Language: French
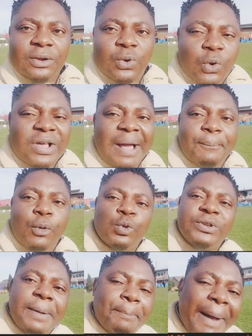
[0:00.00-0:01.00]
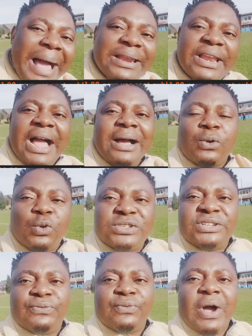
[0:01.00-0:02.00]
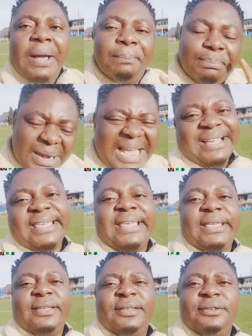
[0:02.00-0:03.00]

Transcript: Le Cameroun n'est pas allé en Côte d'Ivoire blaguer.